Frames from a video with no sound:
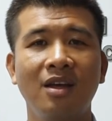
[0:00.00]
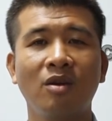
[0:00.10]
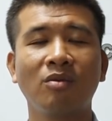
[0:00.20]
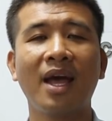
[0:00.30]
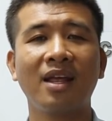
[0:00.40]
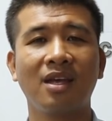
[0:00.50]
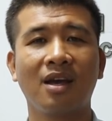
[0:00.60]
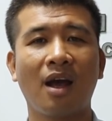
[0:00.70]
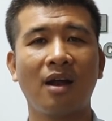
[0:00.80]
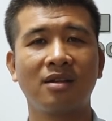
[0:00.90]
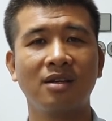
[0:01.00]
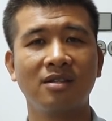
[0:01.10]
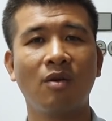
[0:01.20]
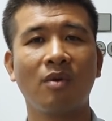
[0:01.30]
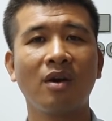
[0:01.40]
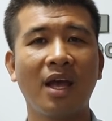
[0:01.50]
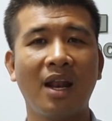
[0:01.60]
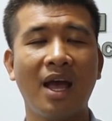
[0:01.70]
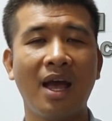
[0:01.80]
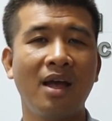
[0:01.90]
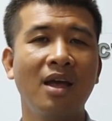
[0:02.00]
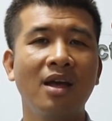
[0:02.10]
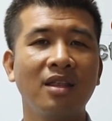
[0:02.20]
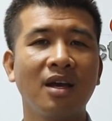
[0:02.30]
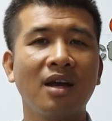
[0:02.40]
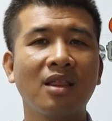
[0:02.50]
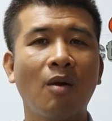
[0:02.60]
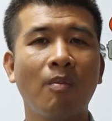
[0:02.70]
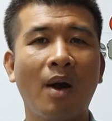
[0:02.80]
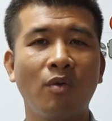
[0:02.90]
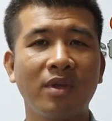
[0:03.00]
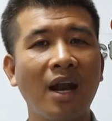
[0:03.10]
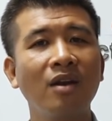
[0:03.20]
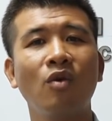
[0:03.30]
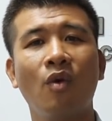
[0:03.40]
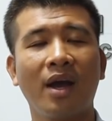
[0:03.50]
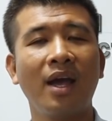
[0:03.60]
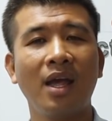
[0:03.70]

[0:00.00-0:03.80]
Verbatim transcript: Chúng ta chỉ sử dụng có thể là những cái tông màu nhấn của